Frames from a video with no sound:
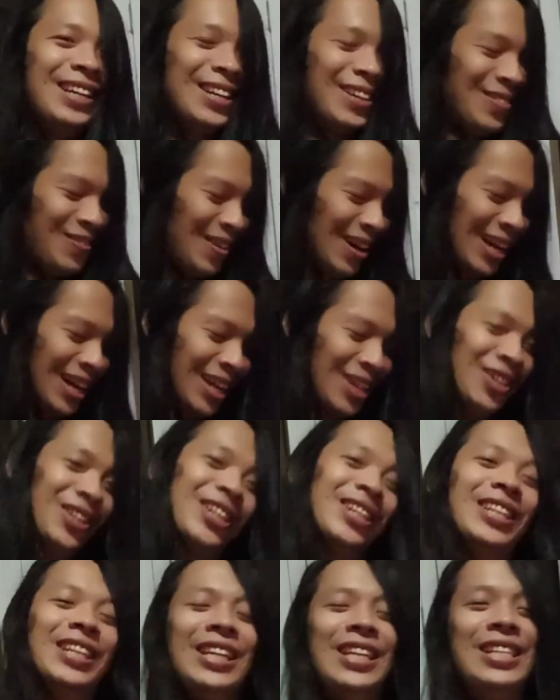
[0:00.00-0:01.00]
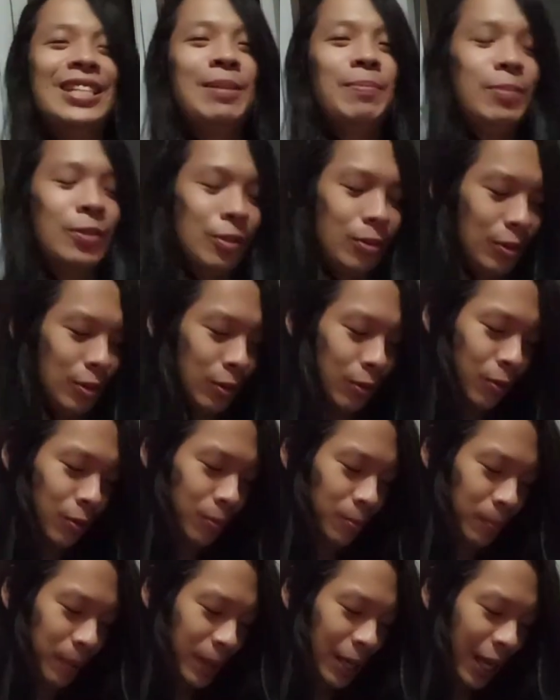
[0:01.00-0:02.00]
Baka yun ang iniisip nyo. So,
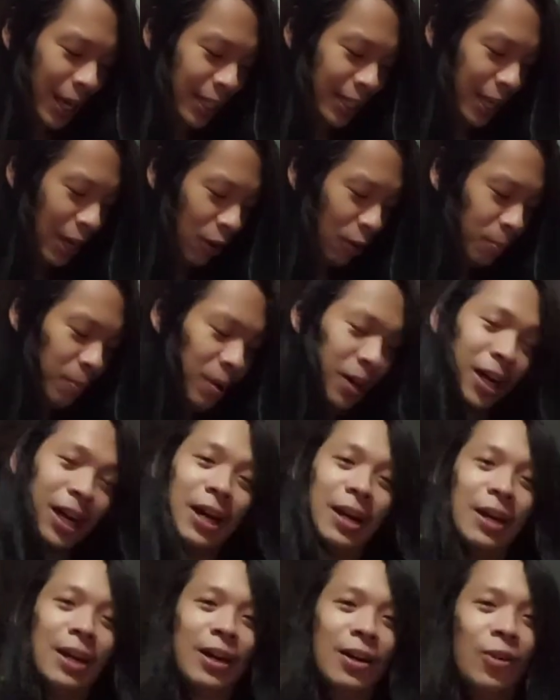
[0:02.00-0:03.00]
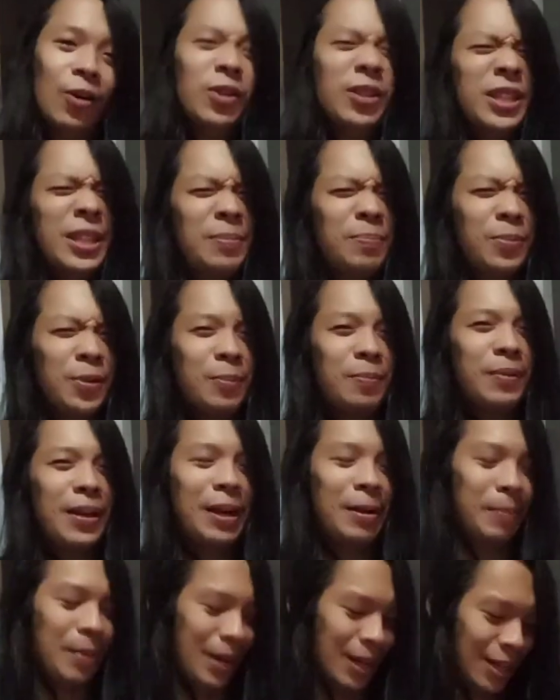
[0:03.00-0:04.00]
may nakita ko mga konting
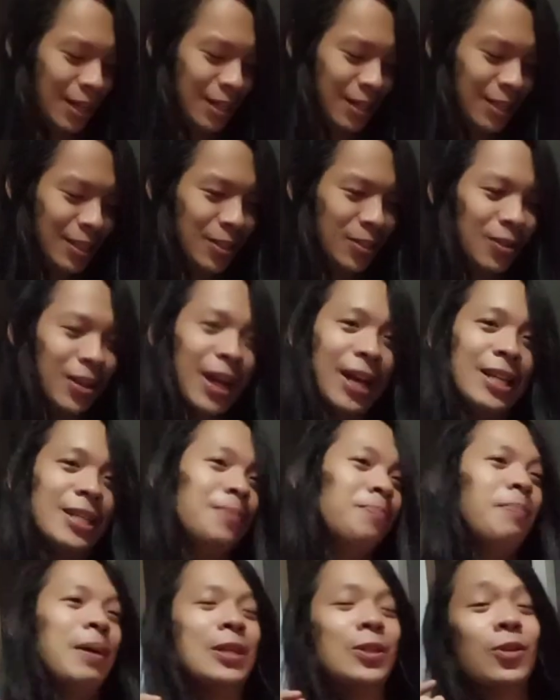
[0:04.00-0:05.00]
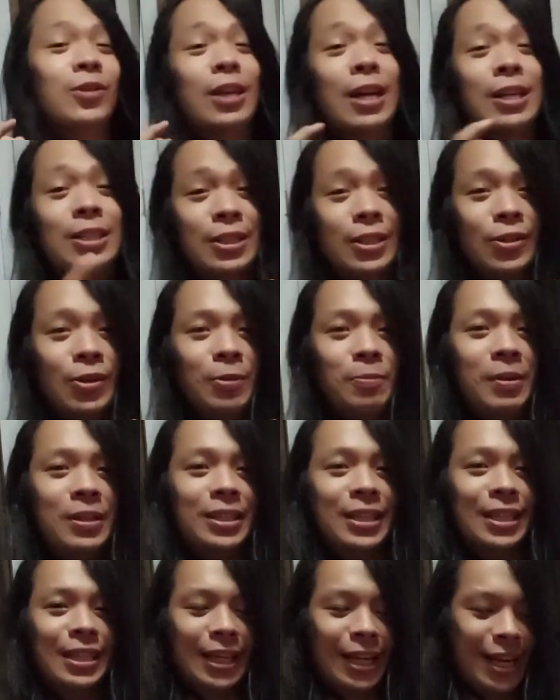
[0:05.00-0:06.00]
problema. So guys, pasok tayo sa loob at
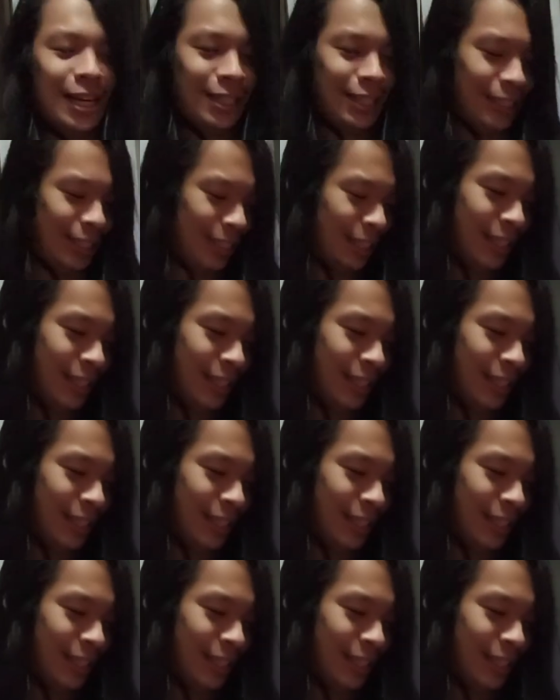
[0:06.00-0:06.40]
tignan natin.